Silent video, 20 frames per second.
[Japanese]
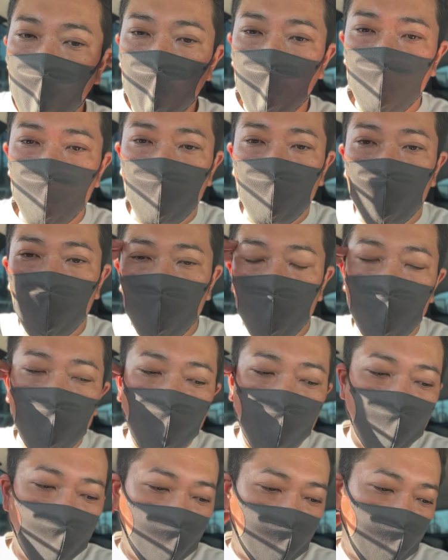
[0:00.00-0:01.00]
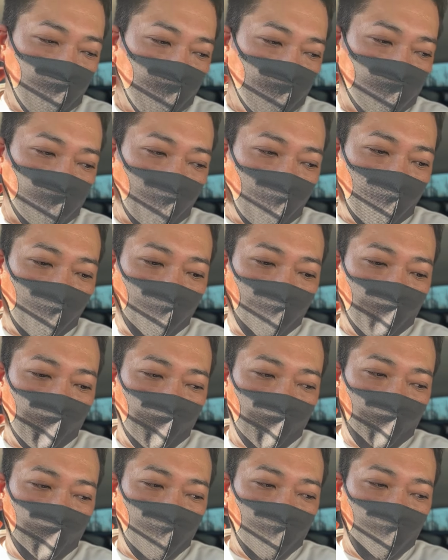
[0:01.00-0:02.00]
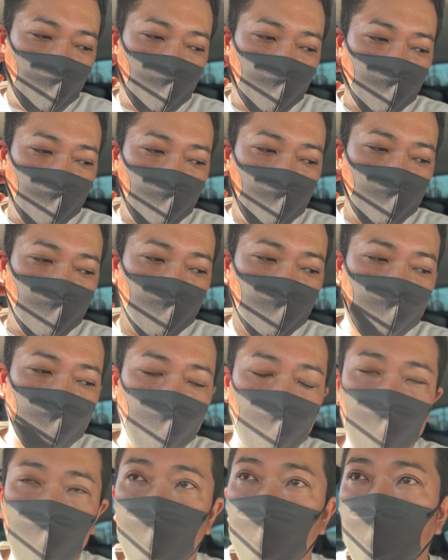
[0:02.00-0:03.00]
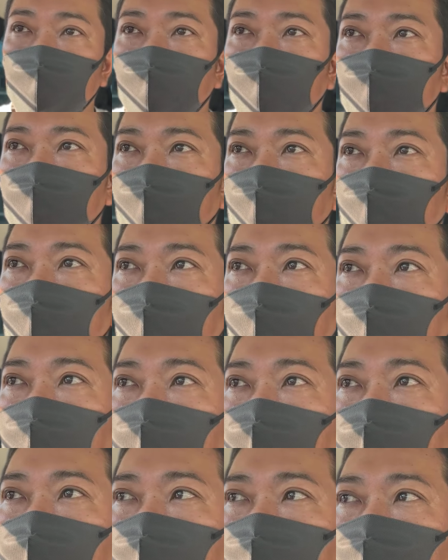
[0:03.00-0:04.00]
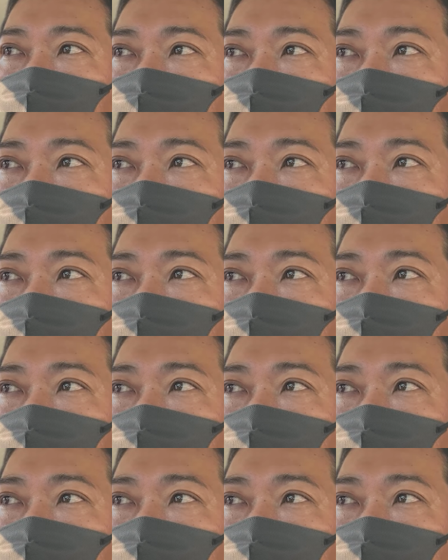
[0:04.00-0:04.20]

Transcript: ほんで今度土曜日にさあの営業しなきゃいけないからそ